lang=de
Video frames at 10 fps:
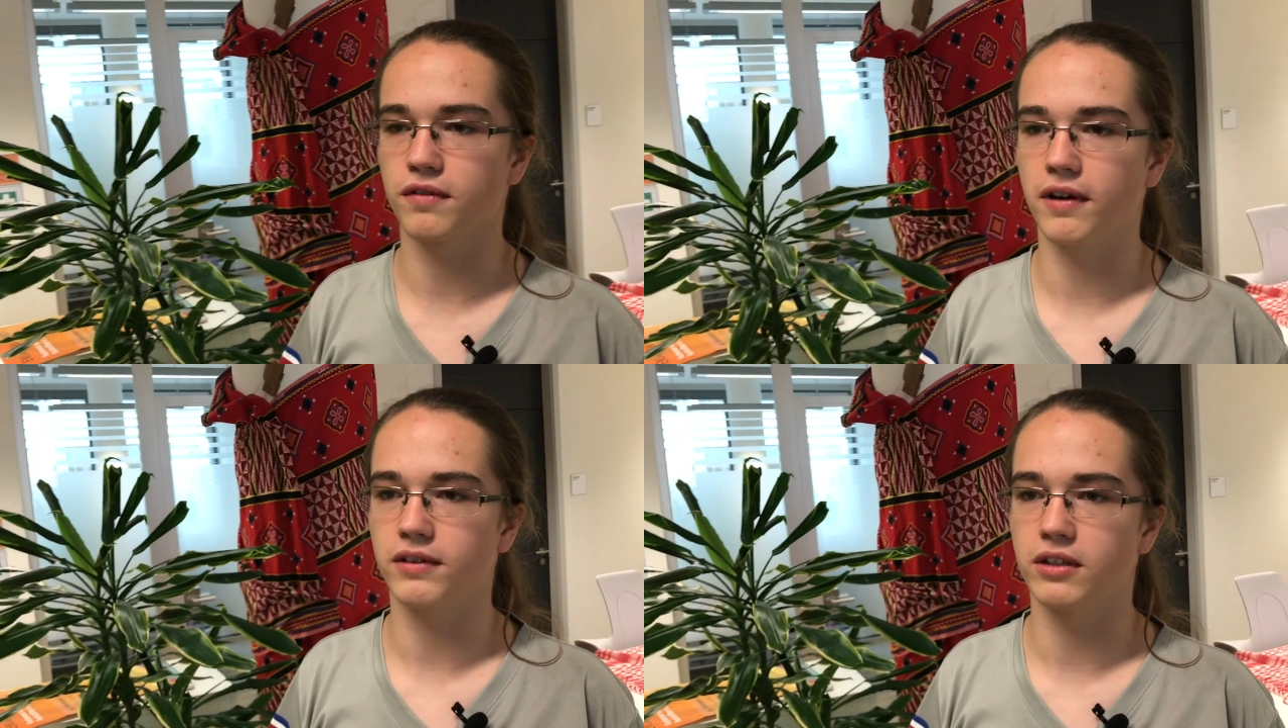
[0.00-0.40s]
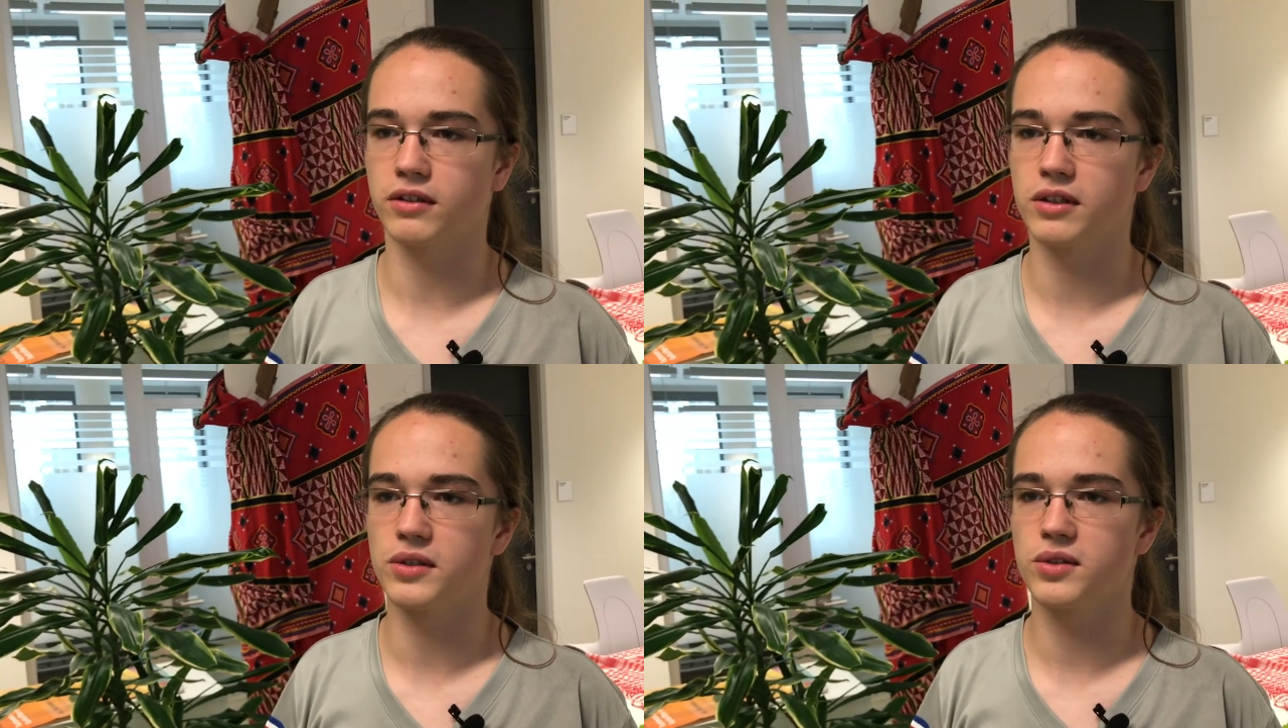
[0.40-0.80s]

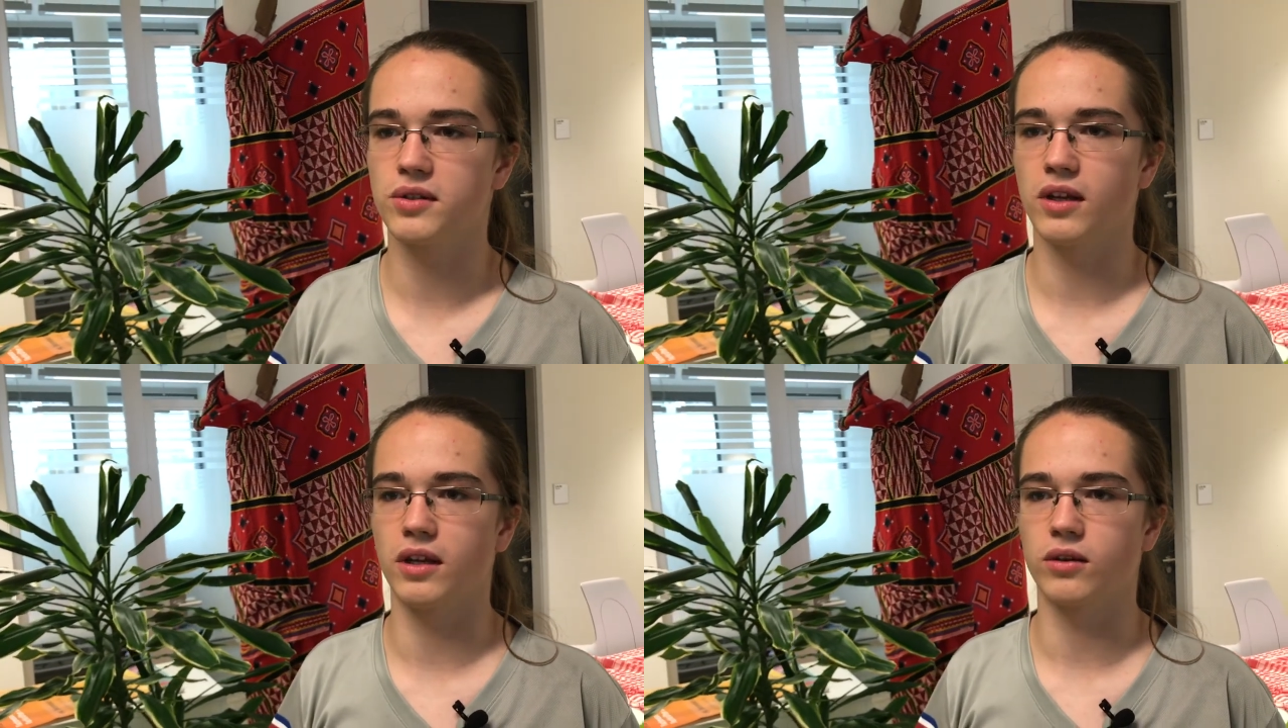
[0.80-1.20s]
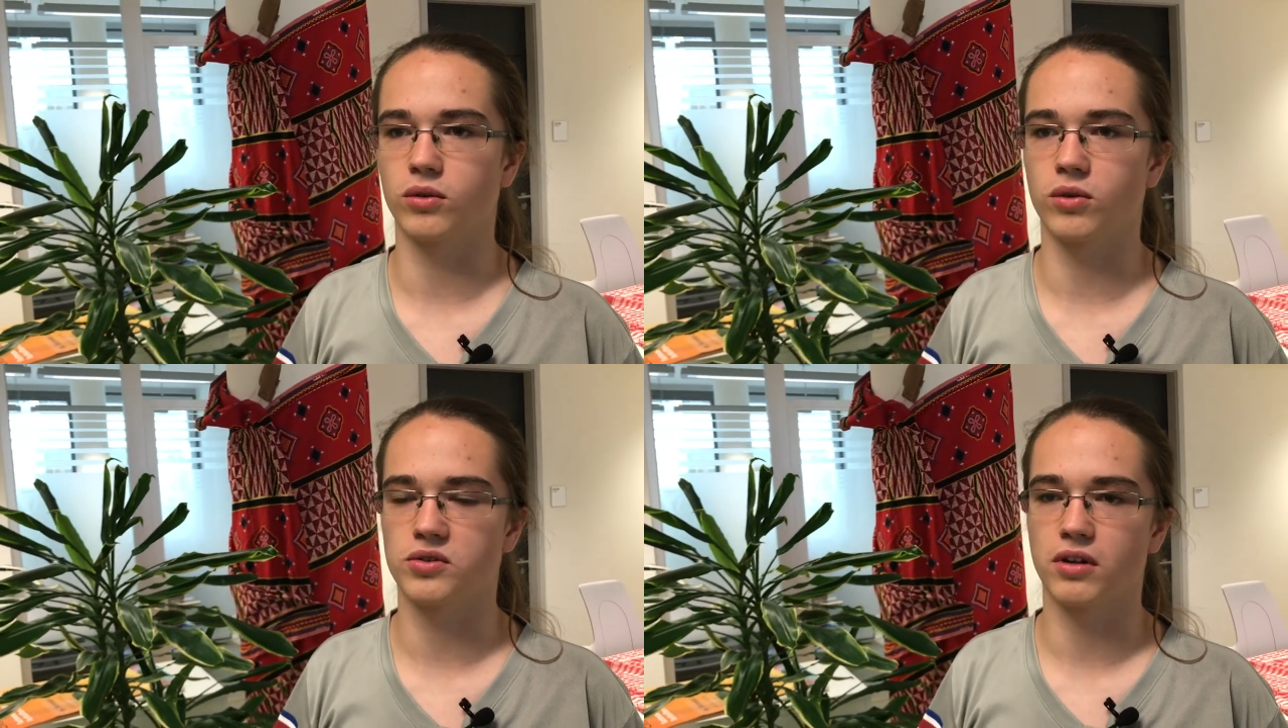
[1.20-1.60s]
Freiwilligendienst in
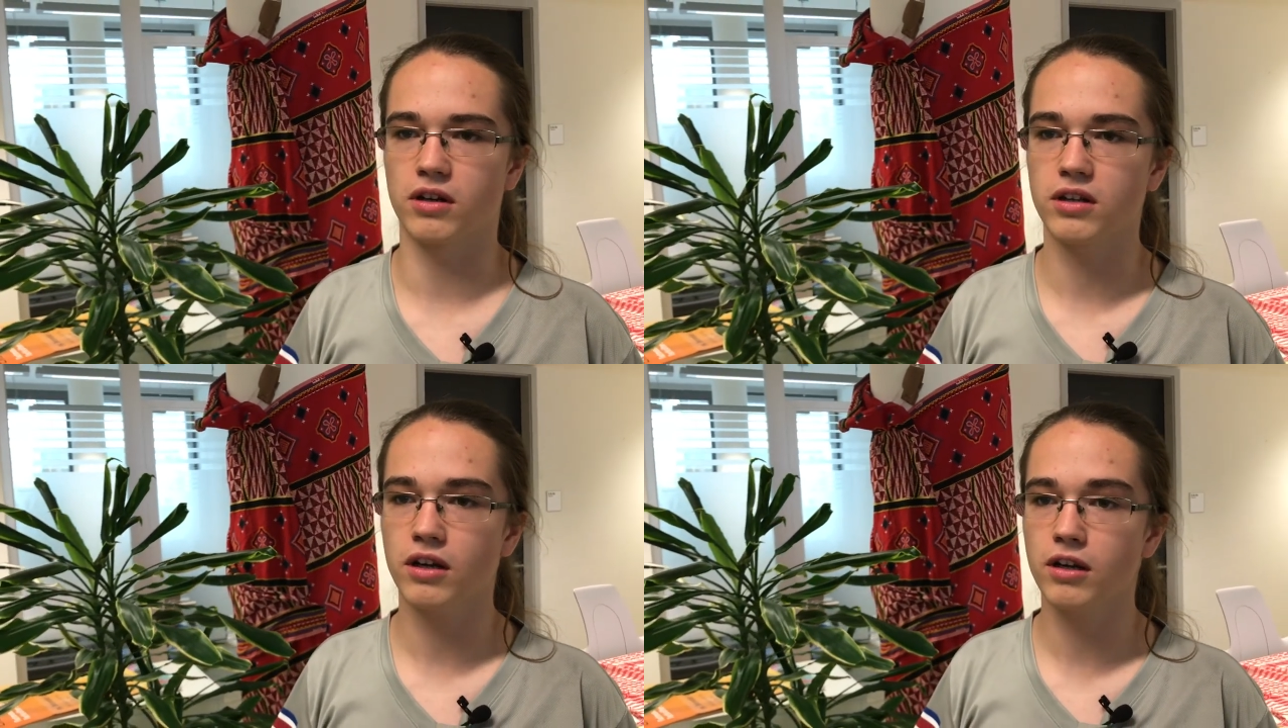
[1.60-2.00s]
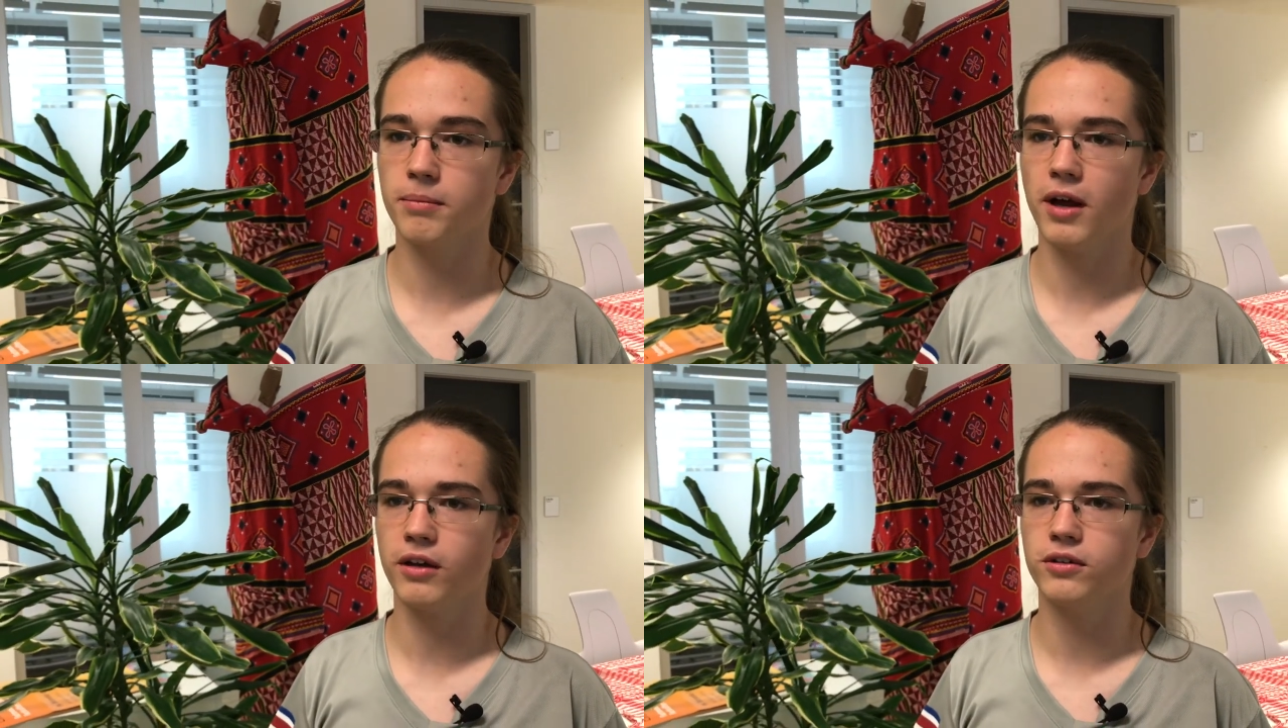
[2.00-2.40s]
Costa Rica
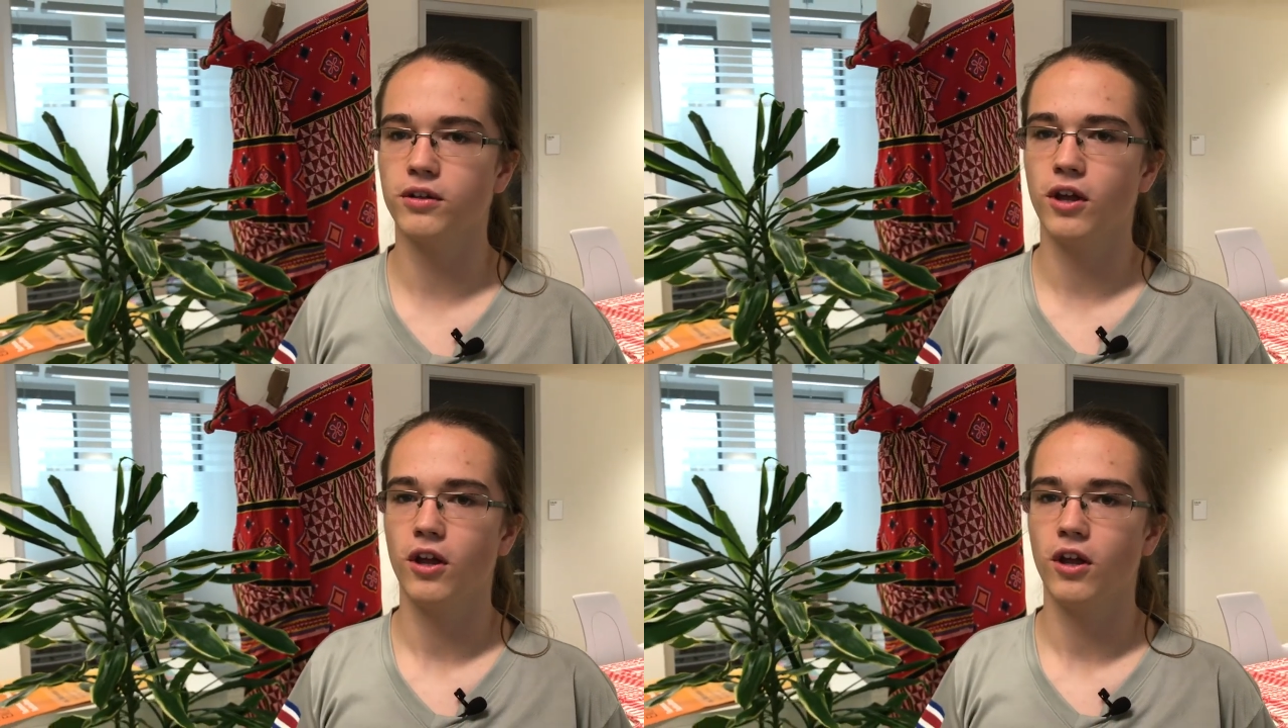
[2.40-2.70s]
gemacht.